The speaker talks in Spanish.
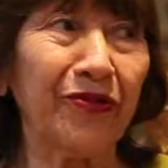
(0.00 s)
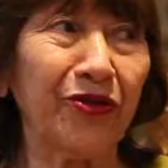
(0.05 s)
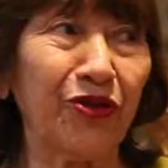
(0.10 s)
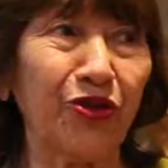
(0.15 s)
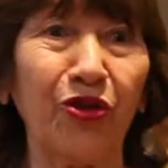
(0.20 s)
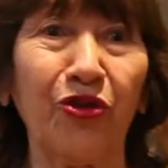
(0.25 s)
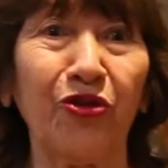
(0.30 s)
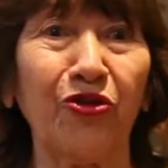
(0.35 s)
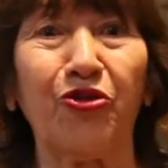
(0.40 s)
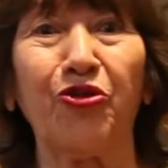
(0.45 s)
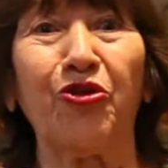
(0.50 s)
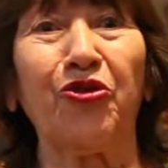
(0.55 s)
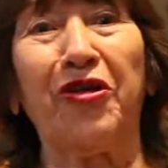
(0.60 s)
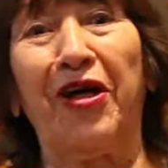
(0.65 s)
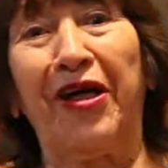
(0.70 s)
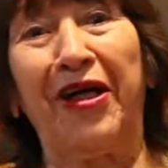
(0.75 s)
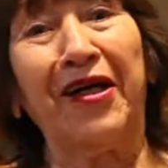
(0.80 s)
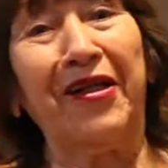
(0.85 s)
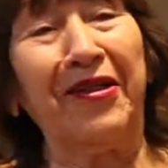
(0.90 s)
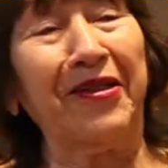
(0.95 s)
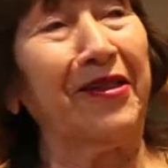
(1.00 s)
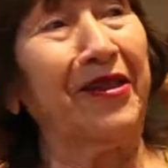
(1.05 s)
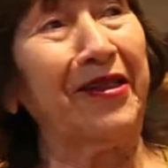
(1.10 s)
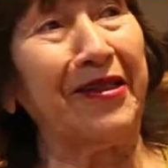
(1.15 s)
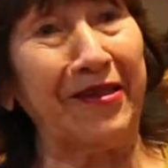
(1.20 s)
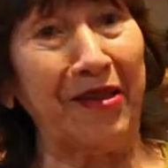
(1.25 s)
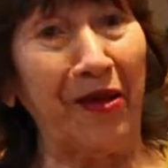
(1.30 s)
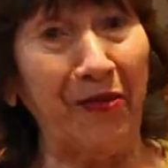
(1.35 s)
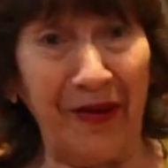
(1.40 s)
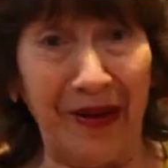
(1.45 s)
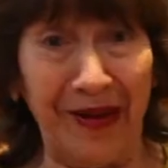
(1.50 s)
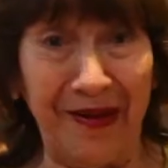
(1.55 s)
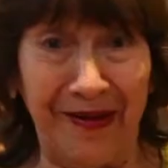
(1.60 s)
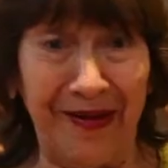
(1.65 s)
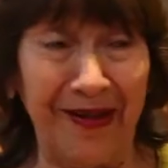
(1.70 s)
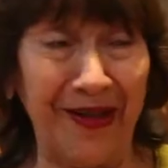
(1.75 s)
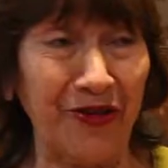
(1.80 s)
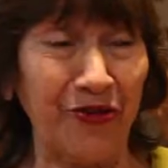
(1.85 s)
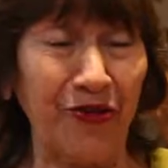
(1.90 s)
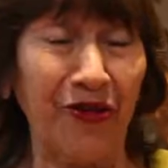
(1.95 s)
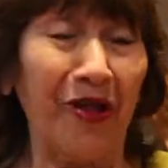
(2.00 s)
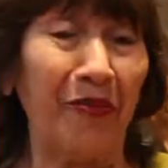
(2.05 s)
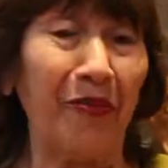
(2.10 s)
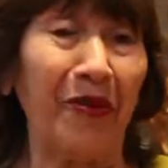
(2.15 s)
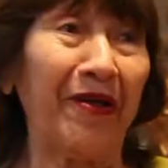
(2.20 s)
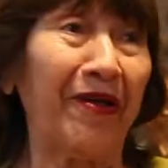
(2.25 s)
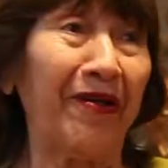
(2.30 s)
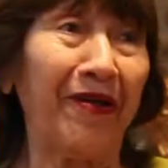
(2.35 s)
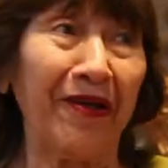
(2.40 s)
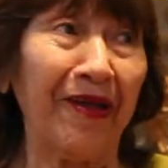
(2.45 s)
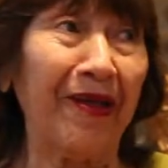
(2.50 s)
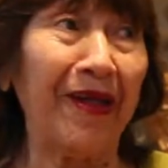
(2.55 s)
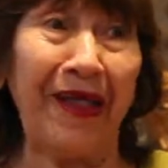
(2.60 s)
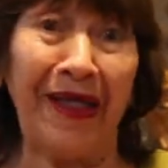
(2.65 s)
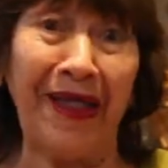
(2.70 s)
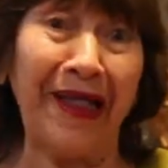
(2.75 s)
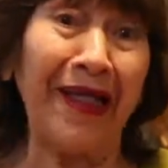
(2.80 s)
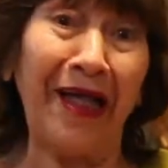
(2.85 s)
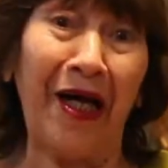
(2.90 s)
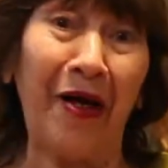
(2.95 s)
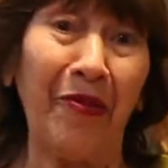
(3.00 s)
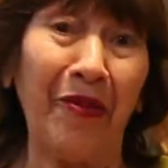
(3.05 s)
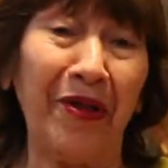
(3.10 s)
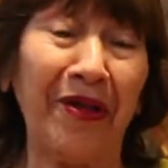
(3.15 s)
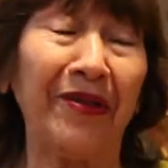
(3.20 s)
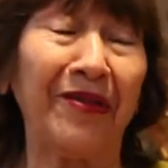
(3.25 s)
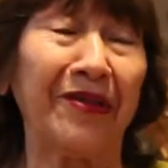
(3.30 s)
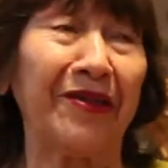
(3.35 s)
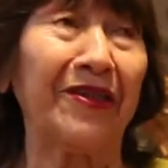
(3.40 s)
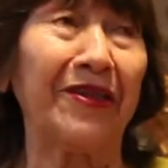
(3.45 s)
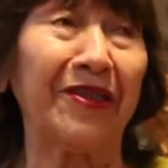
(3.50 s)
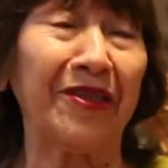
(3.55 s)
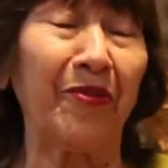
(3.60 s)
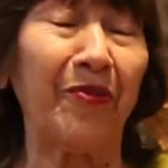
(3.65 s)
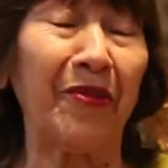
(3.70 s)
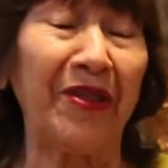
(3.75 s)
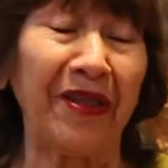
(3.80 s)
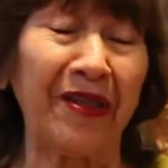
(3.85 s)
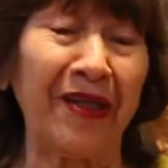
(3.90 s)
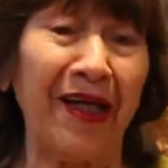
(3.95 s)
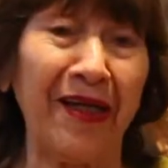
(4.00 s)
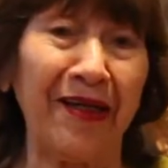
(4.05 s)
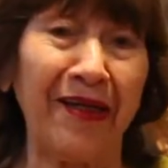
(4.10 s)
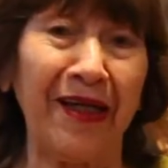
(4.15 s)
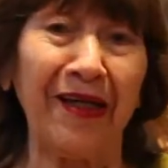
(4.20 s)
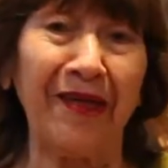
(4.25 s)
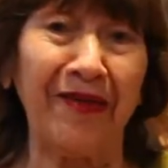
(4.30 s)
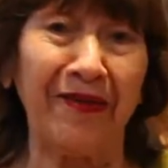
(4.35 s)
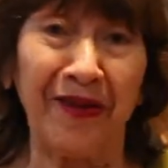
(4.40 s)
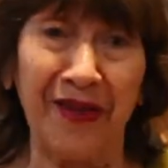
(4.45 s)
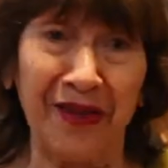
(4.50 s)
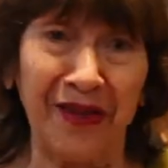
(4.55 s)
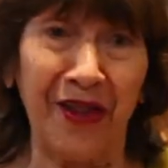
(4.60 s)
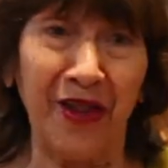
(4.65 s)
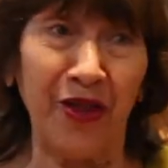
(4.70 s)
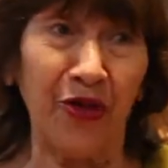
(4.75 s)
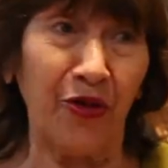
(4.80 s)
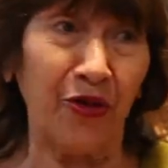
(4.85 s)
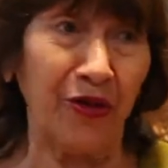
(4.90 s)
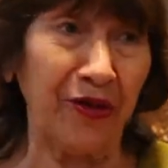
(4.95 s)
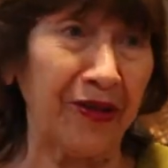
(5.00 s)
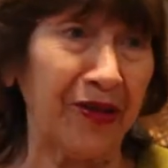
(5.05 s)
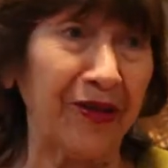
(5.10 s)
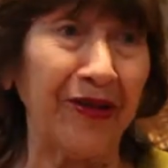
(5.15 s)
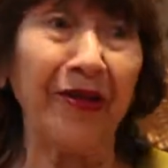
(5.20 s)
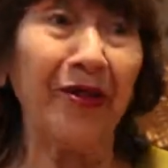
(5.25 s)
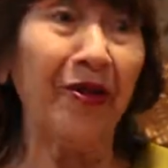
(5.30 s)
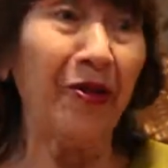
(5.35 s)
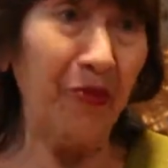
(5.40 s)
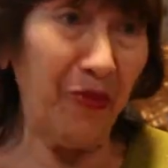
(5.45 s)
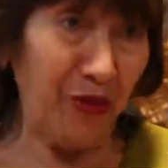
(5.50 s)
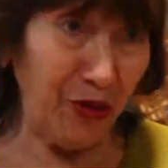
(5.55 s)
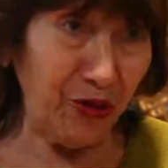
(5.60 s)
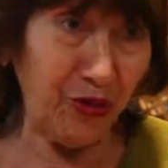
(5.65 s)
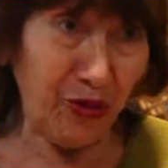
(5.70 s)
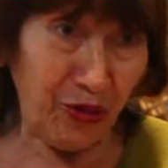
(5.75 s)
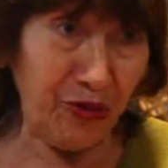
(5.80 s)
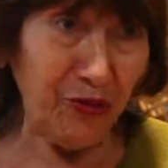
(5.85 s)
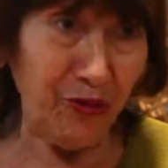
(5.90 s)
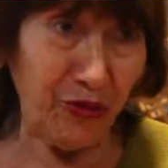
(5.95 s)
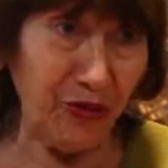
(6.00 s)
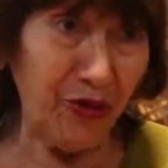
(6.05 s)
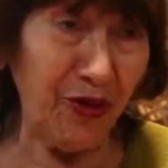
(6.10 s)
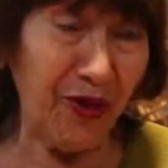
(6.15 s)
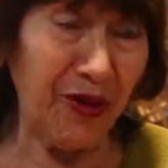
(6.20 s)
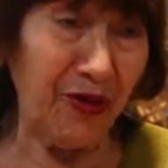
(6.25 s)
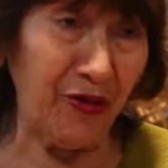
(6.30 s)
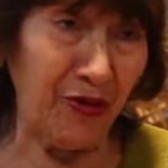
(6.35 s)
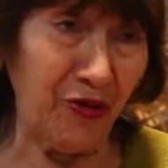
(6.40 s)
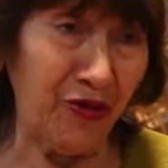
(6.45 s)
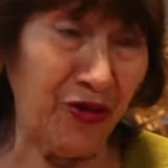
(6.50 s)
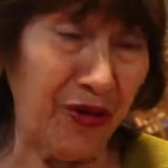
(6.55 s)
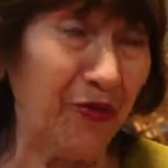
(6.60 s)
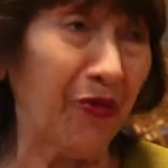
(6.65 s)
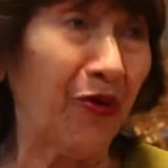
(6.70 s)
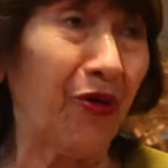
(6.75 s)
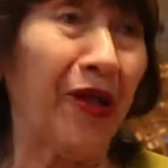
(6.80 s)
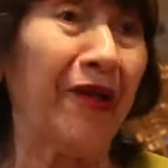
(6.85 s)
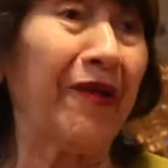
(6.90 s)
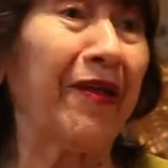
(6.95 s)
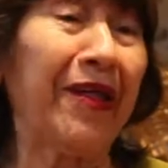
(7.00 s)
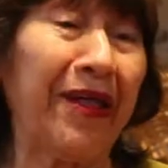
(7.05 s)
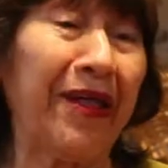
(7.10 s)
Yo soy acá de Saavedra, soy de la panadería de Kramer, se llama en realidad Estrella del Norte, pero todo el mundo la conoce por la de